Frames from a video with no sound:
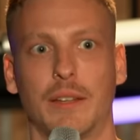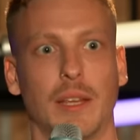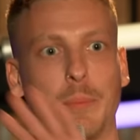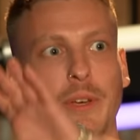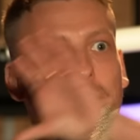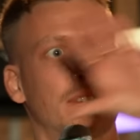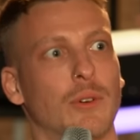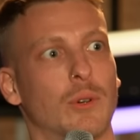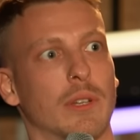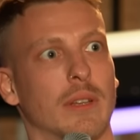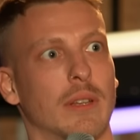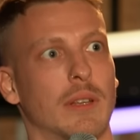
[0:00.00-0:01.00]

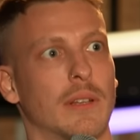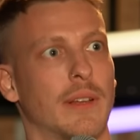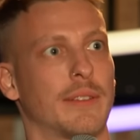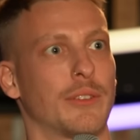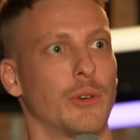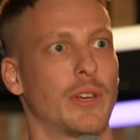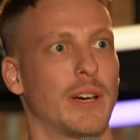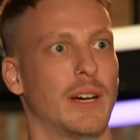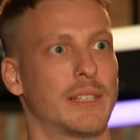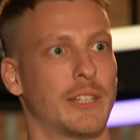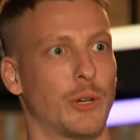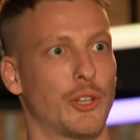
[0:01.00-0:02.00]
Depressionen, das
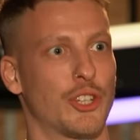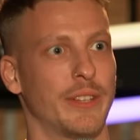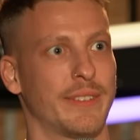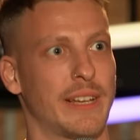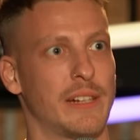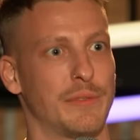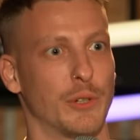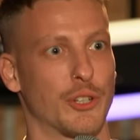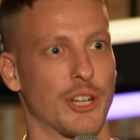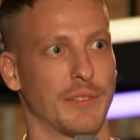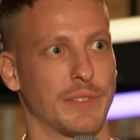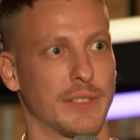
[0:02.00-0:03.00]
Rückgrat der deutschen
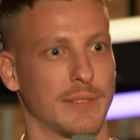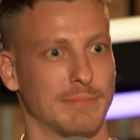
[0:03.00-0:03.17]
Seilwirtschaft.